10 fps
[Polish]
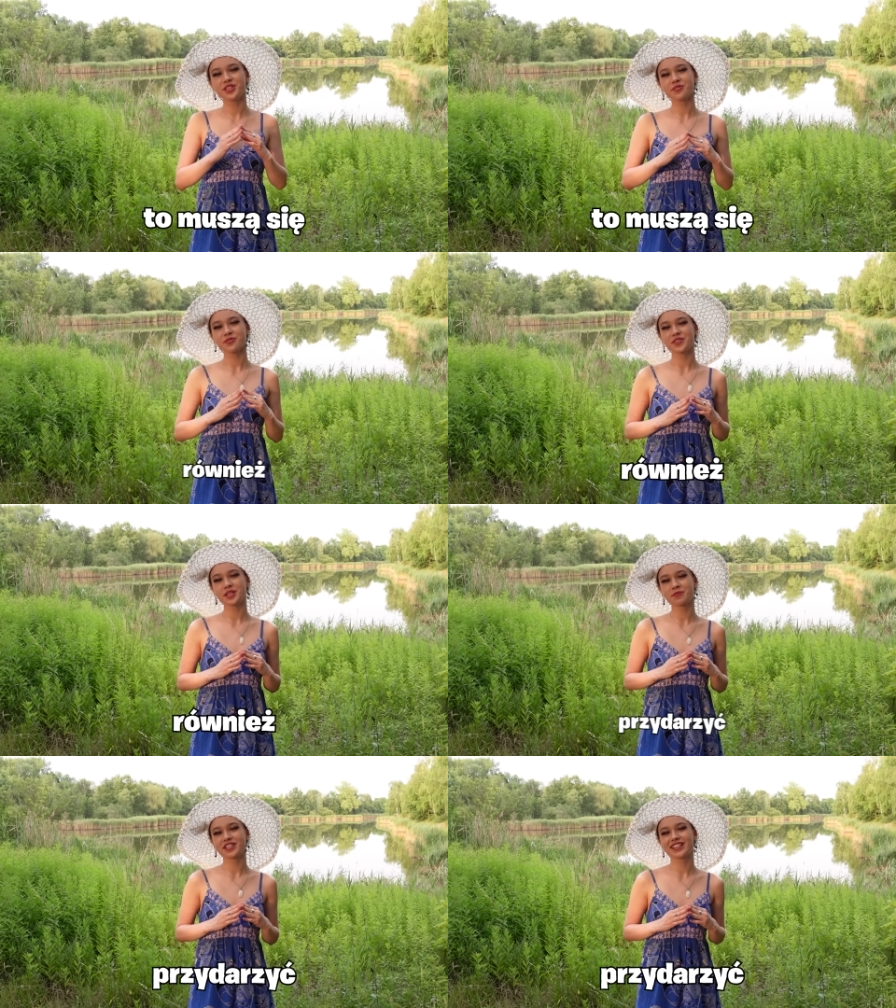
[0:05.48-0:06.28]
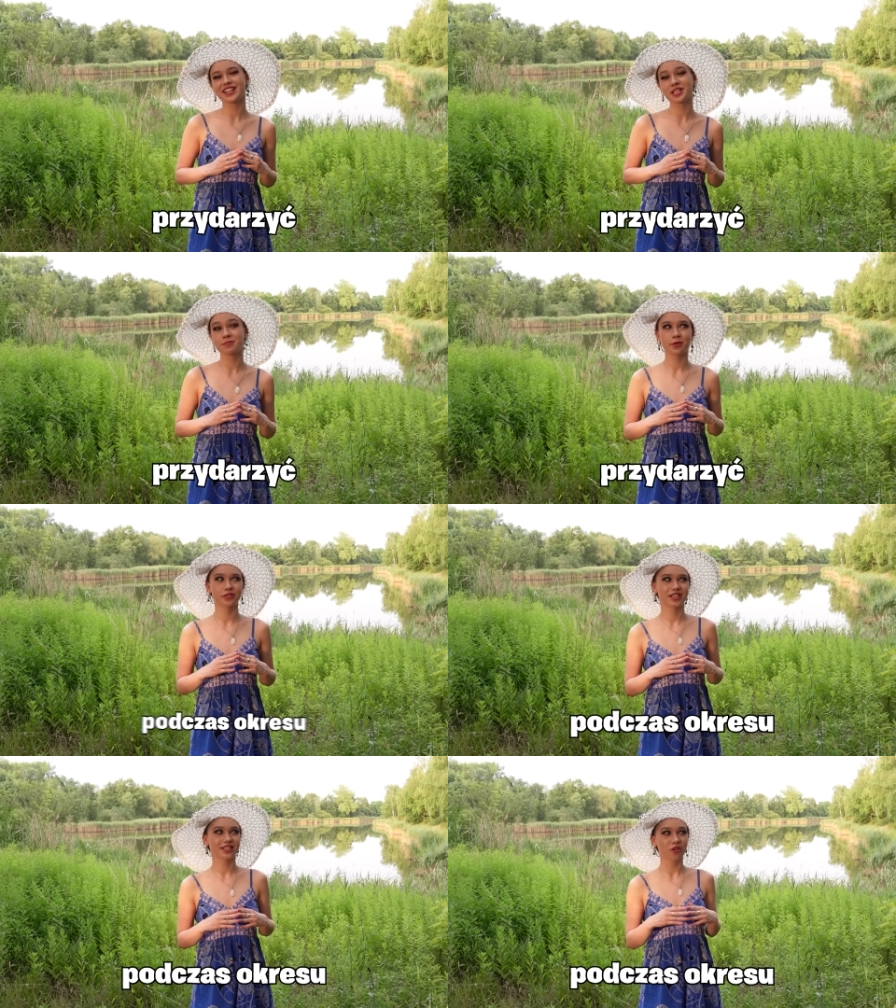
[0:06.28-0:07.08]
się również przydarzyć
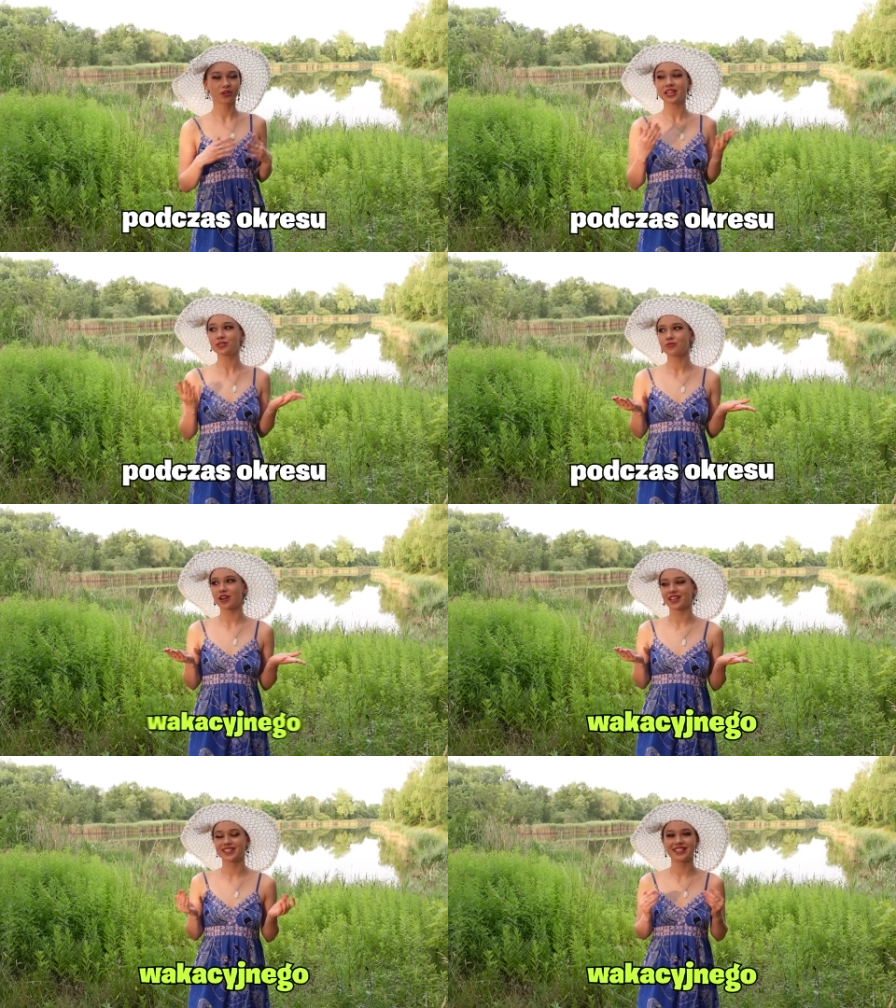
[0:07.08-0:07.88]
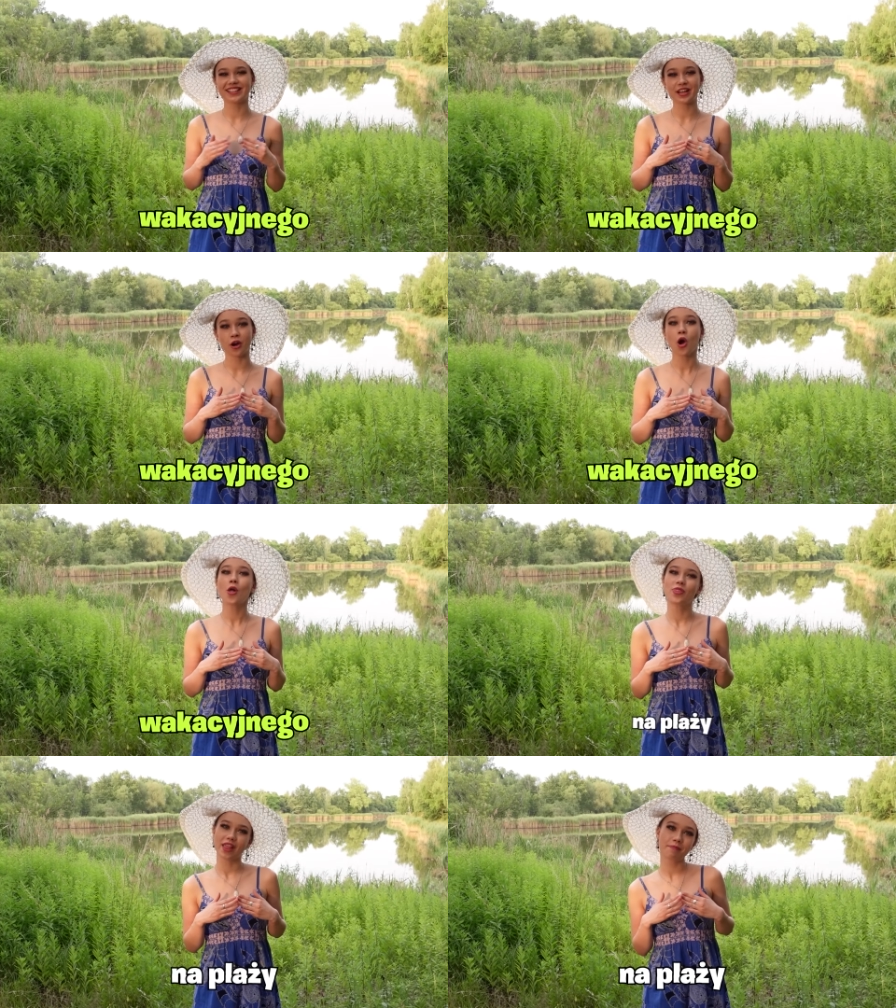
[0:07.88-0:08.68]
podczas okresu wakacyjnego
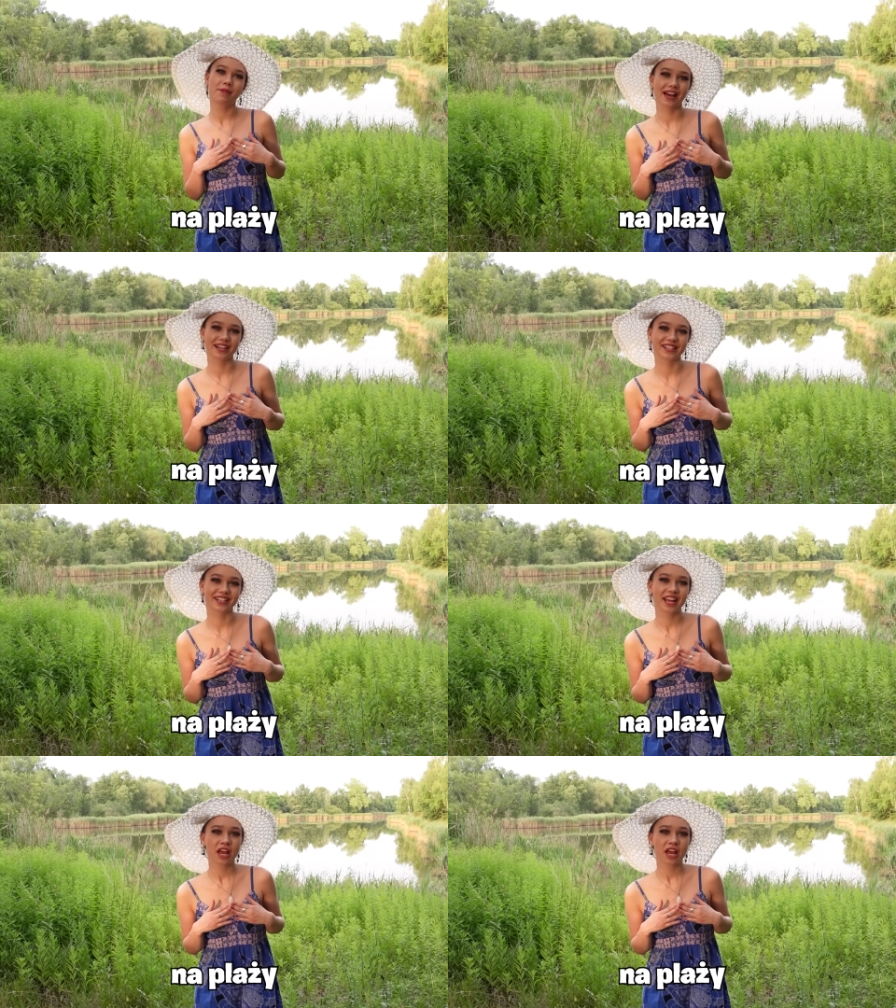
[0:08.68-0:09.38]
na plaży.